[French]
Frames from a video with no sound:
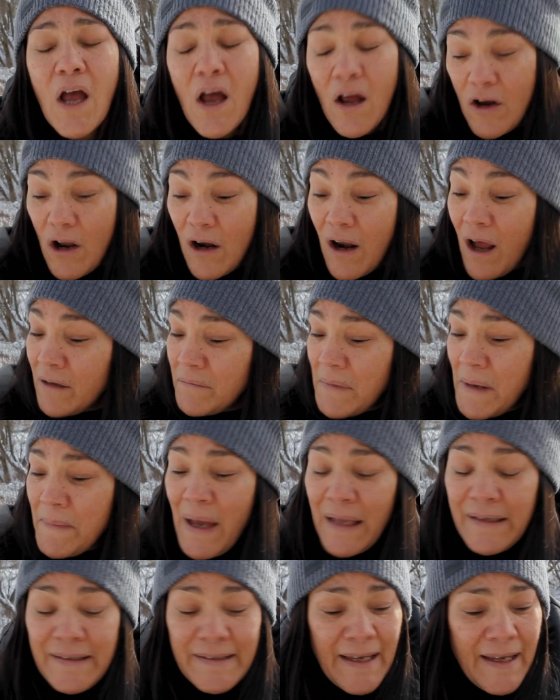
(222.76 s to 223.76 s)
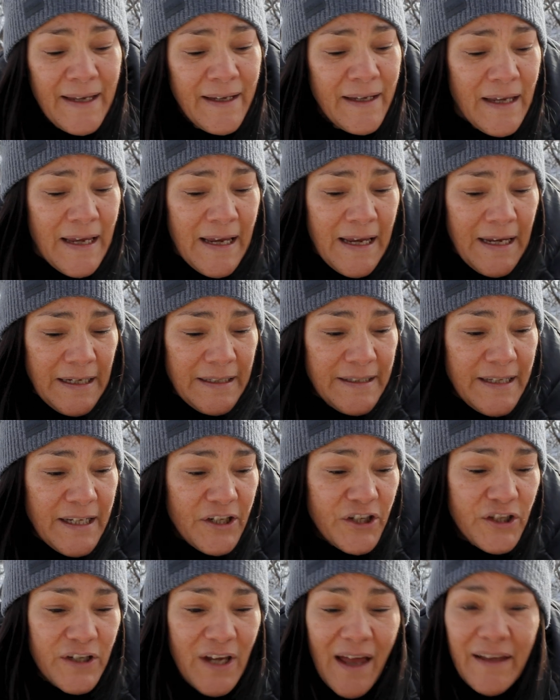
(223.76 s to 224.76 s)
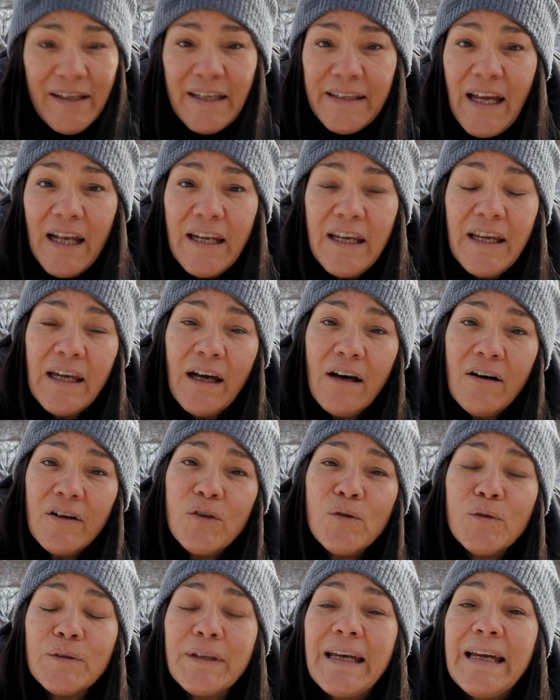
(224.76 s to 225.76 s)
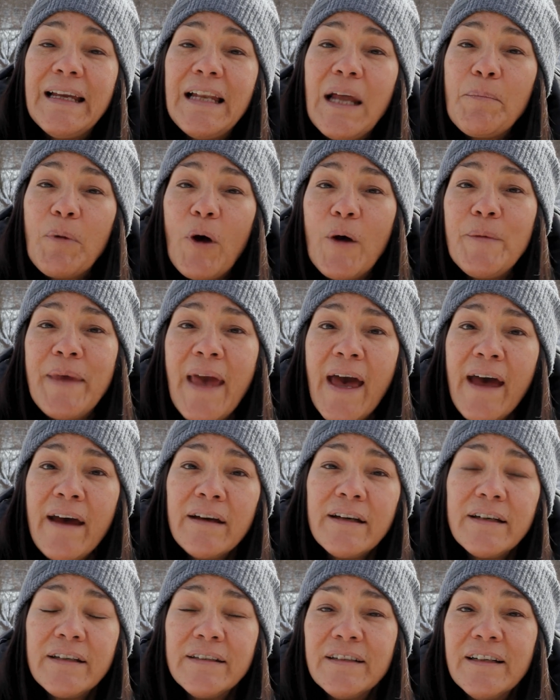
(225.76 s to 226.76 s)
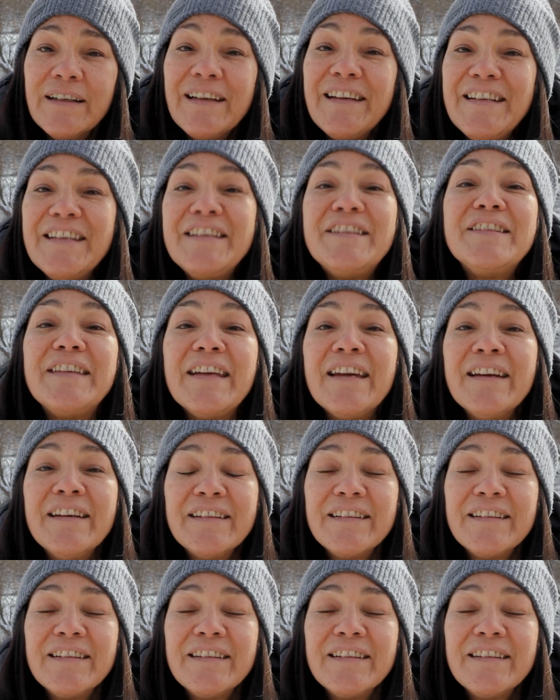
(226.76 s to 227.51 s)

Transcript: Le lendemain matin, Nikshan est allé rencontrer la première, Knishte.